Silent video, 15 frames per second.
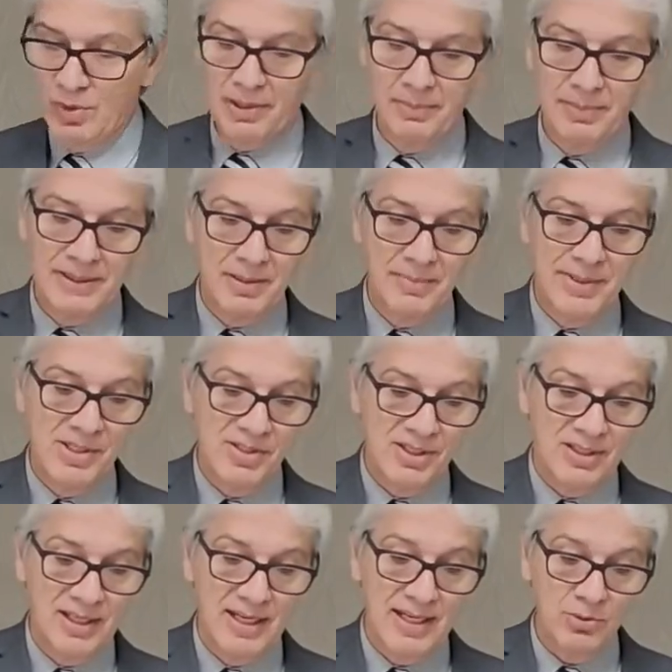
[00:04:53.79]
no arrebatamento
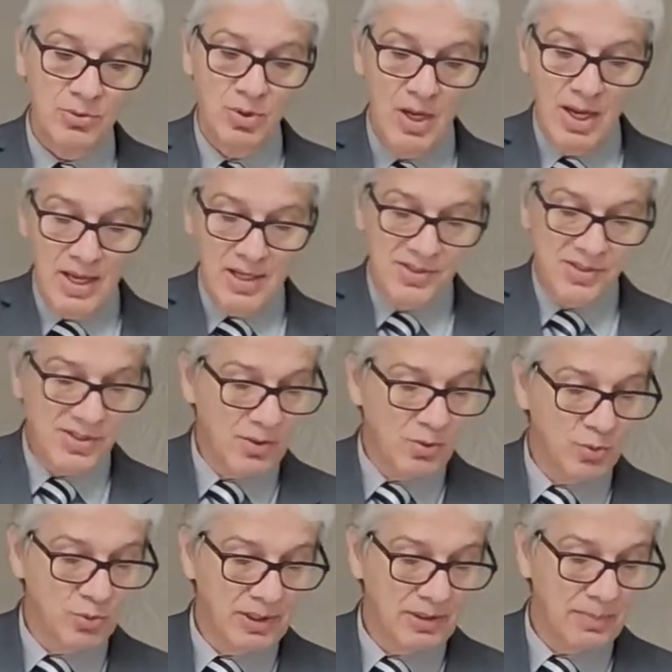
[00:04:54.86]
secreto.
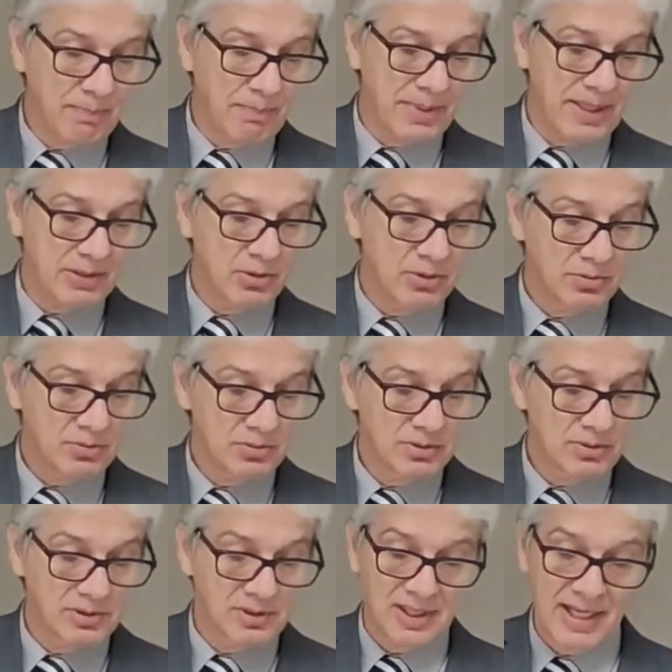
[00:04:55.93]
Segunda de Pedro
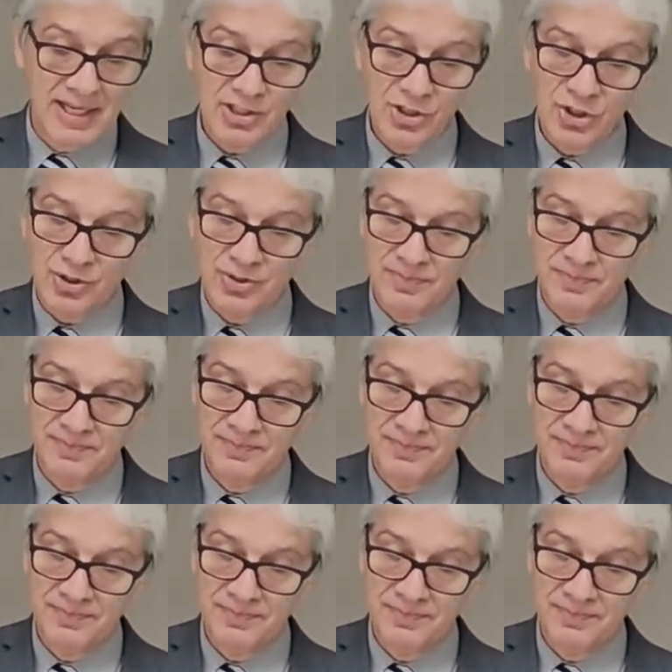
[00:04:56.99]
3.